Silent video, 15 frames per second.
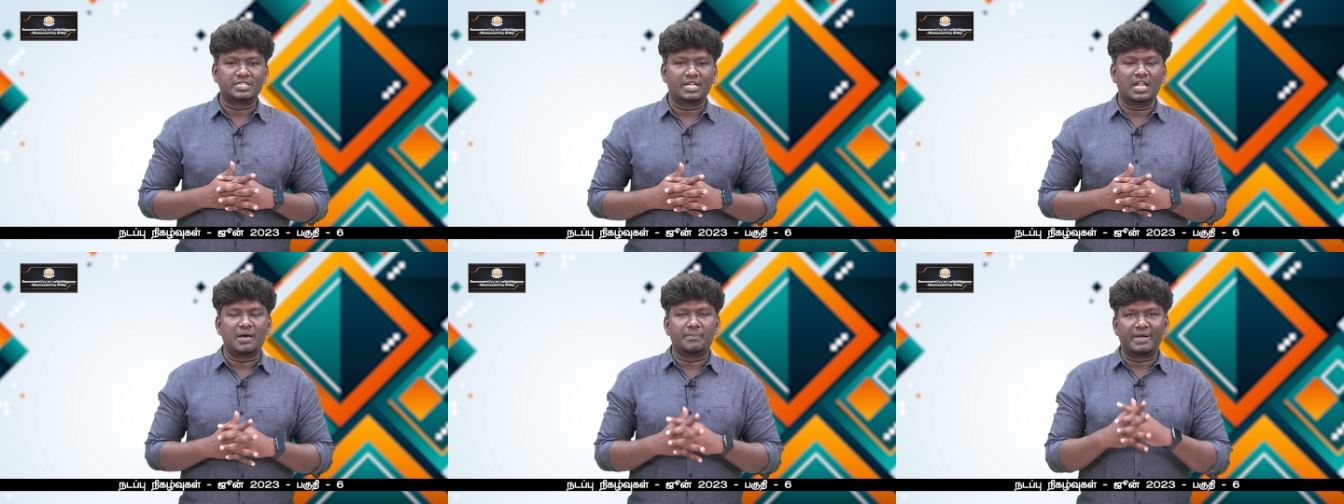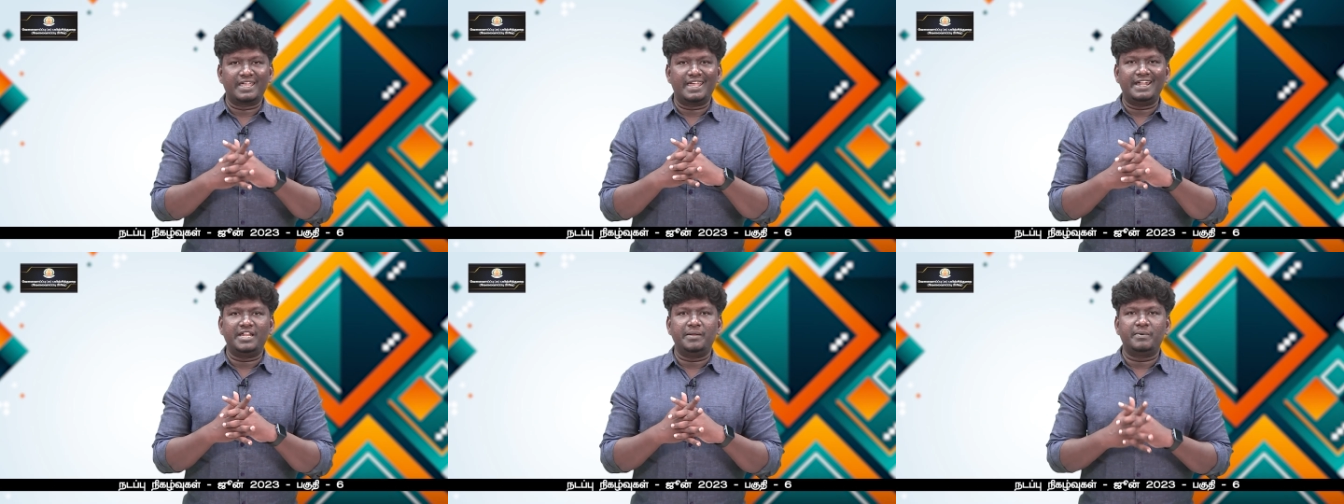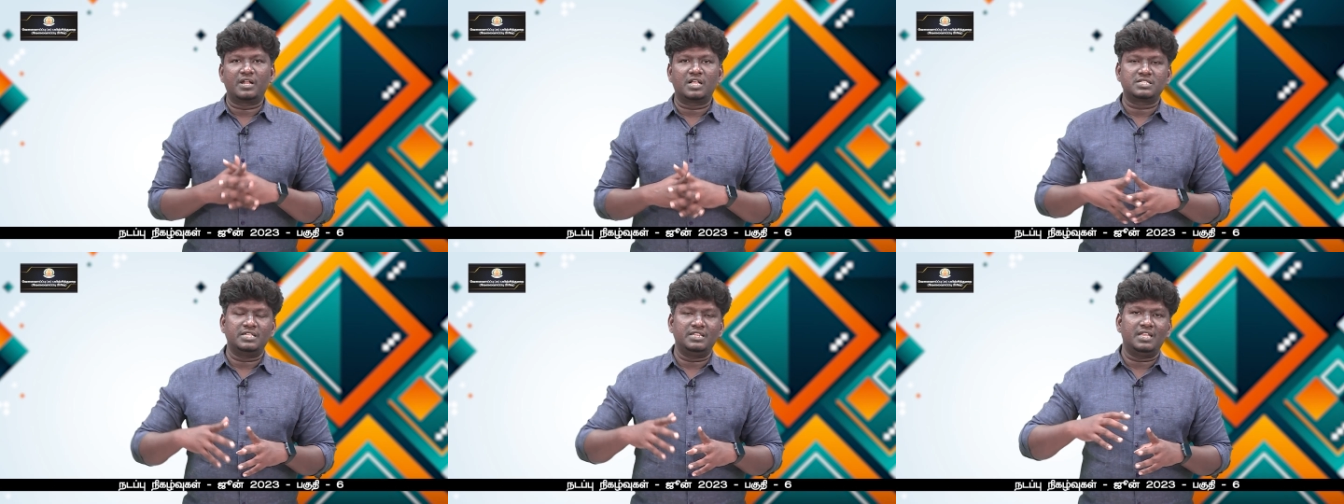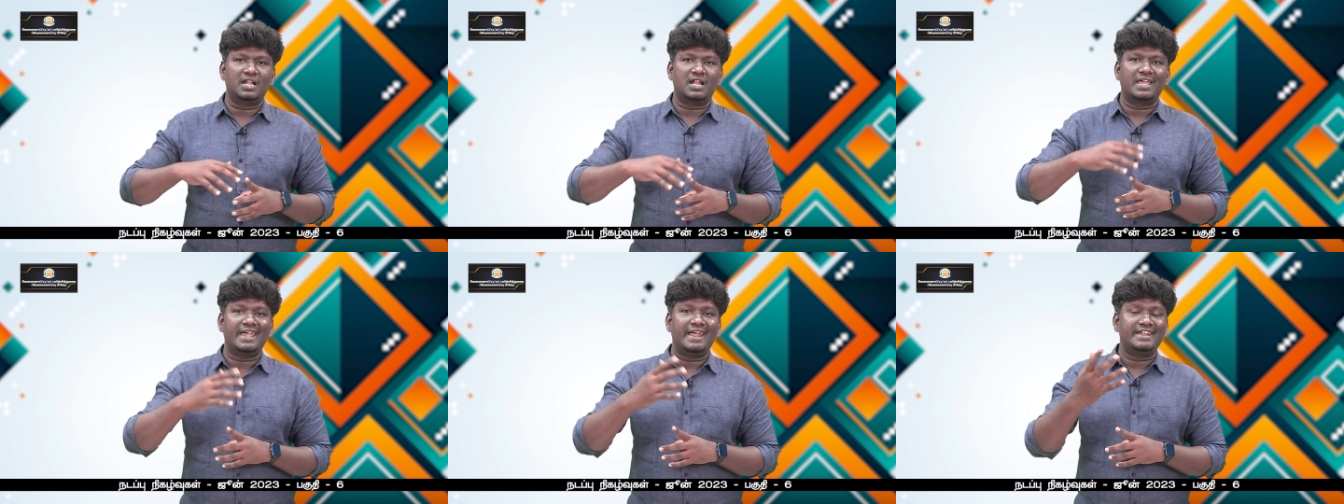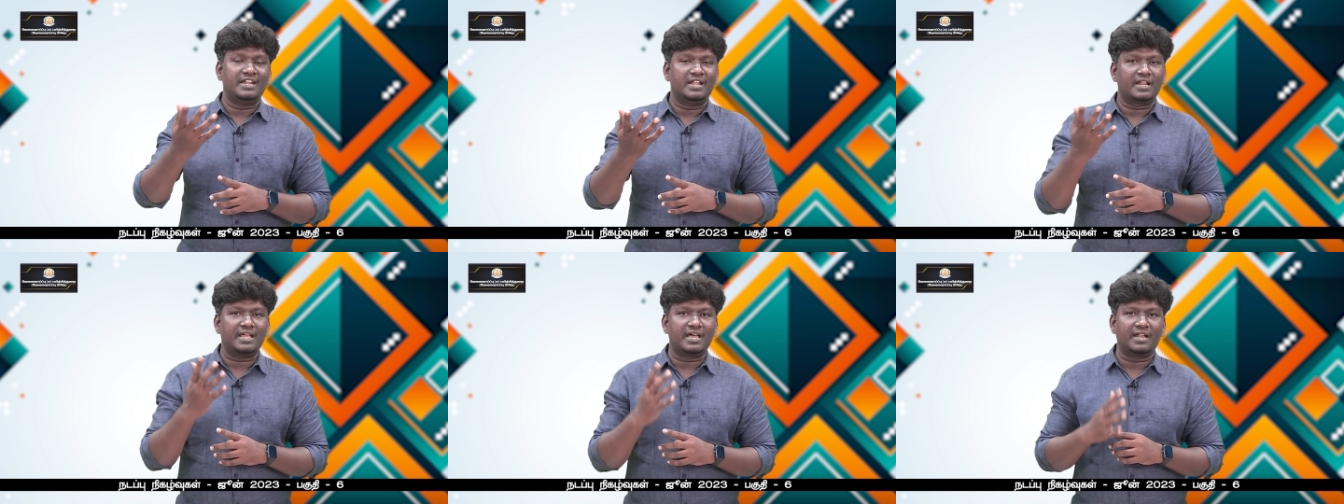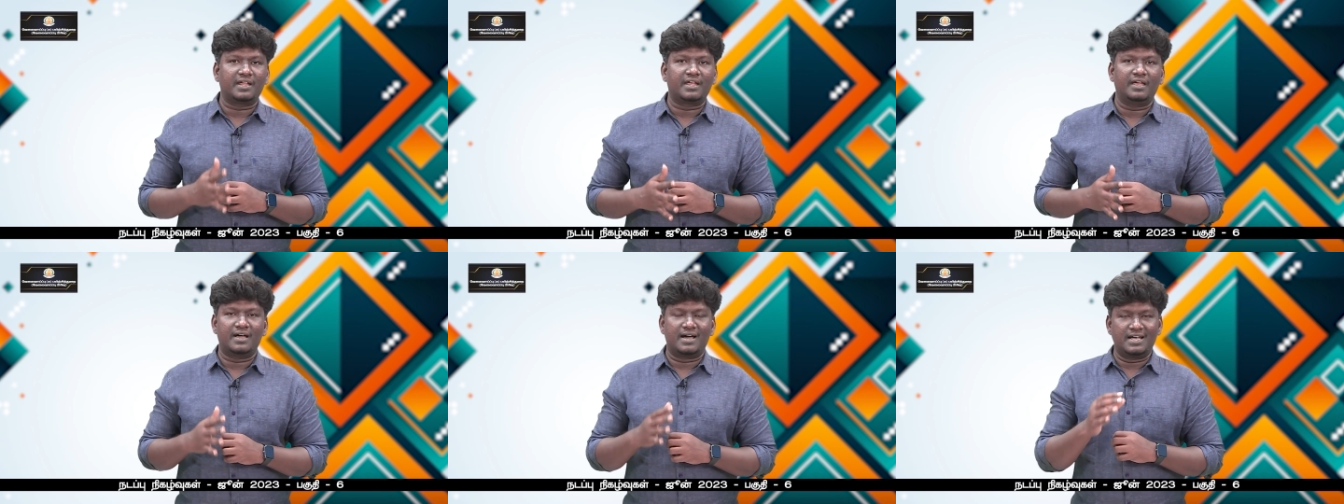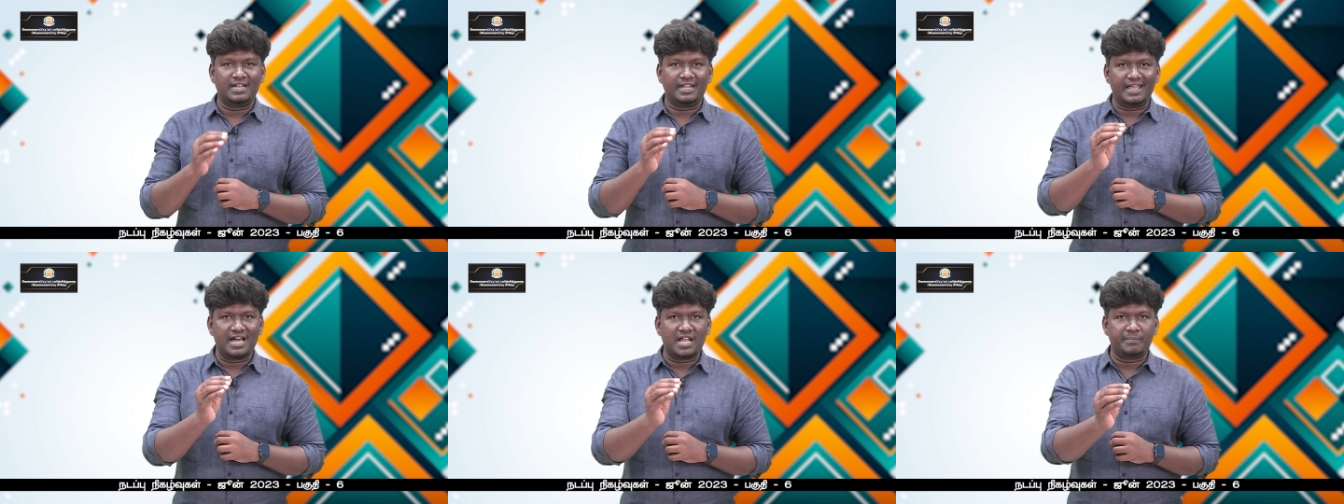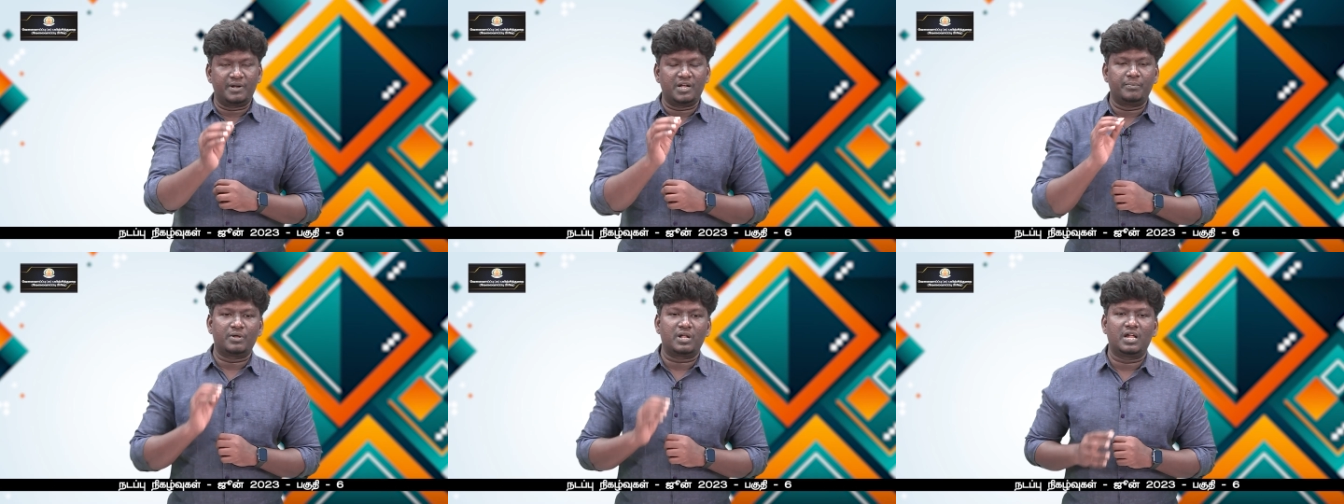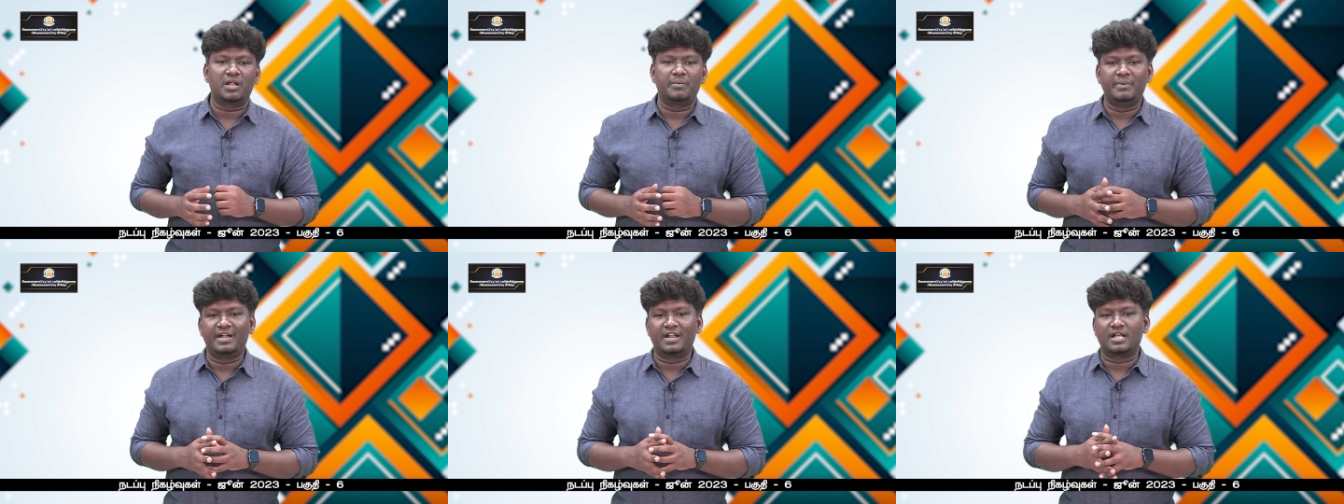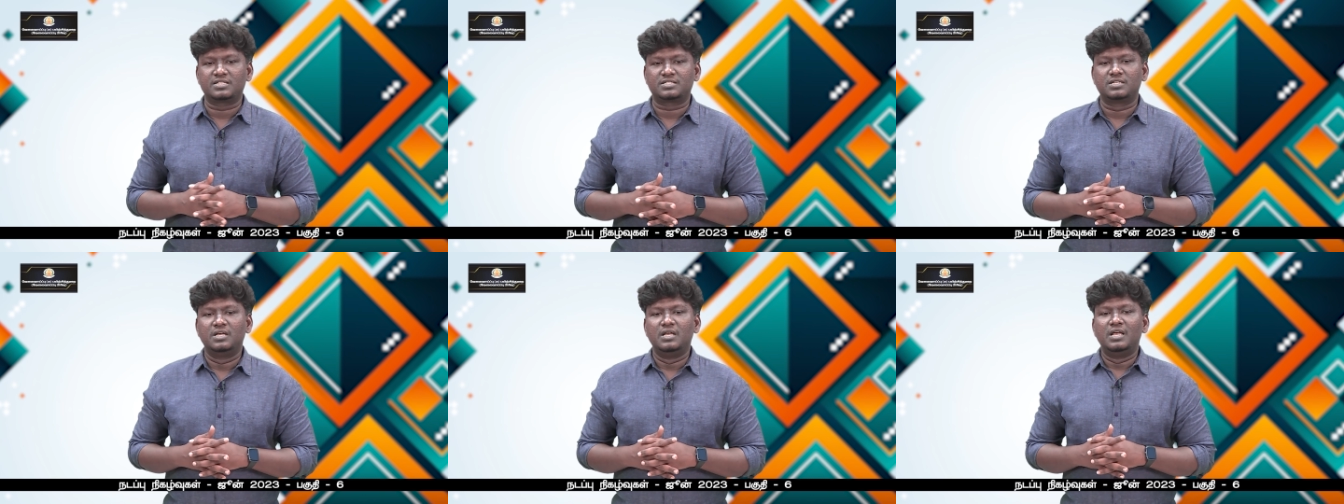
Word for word: சரிங்களா அப்போ ஐஐடி மெட்ராஸ் இந்தியாவில் ஐஐடி நிறையா இருக்குது அதில் யார் பண்ண போகிறாங்கன்னா மெட்ராஸ்